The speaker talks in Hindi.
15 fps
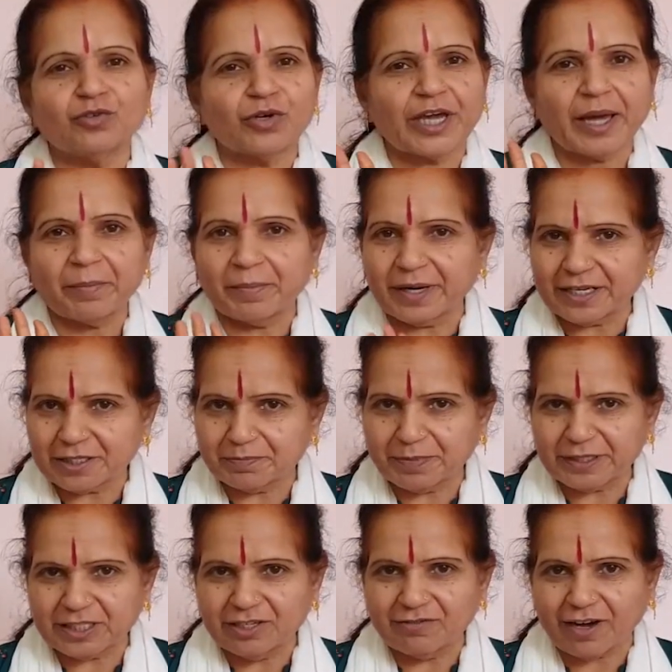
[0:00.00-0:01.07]
तो क्या
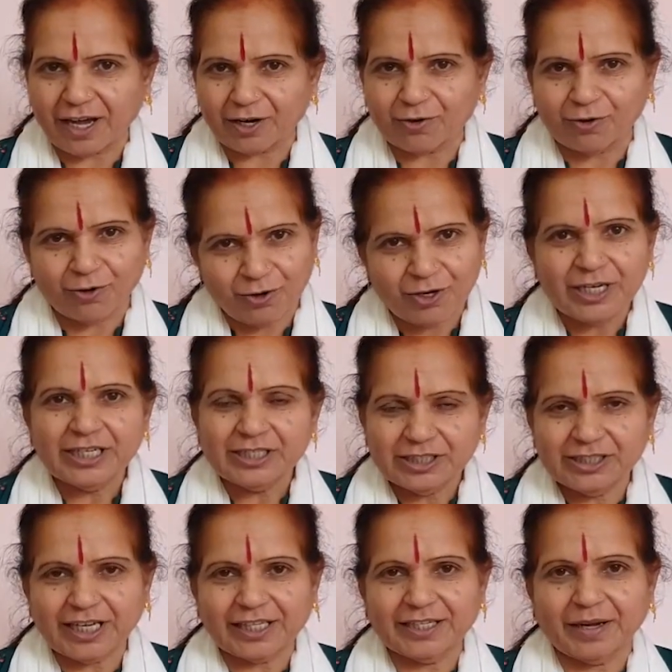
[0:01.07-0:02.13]
बृहस्पतिवार को
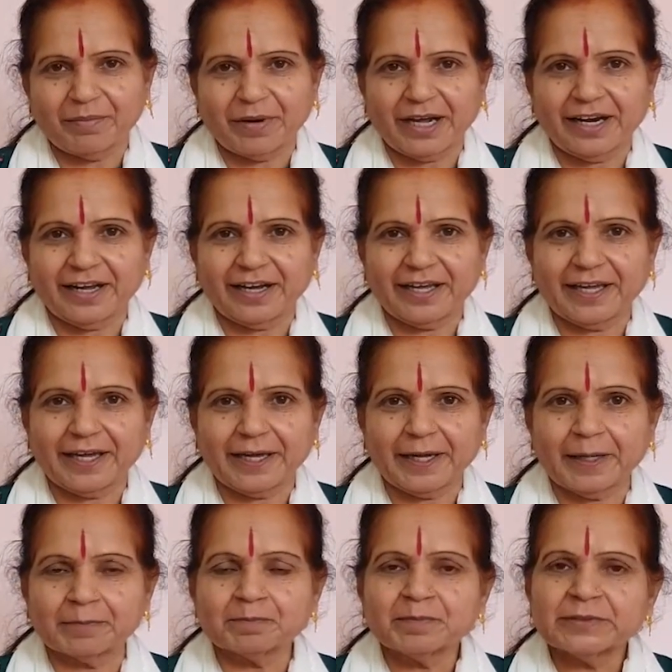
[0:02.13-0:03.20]
ज्यादा माना गया
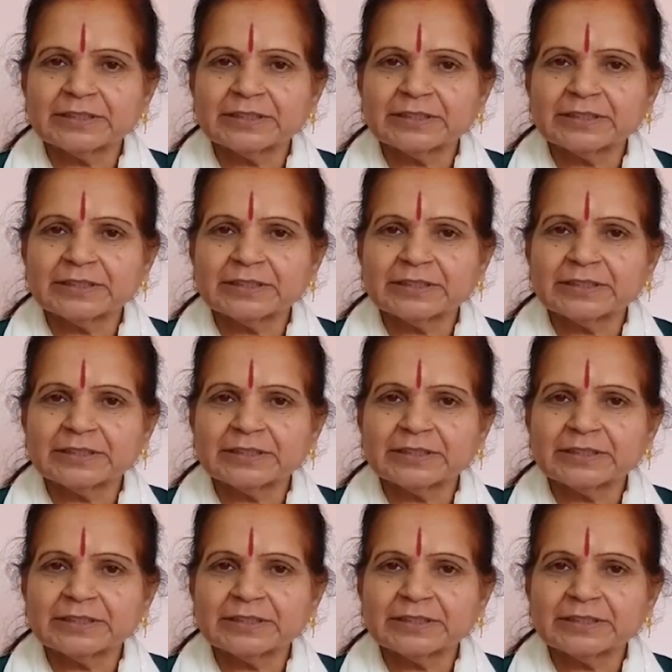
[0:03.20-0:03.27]
है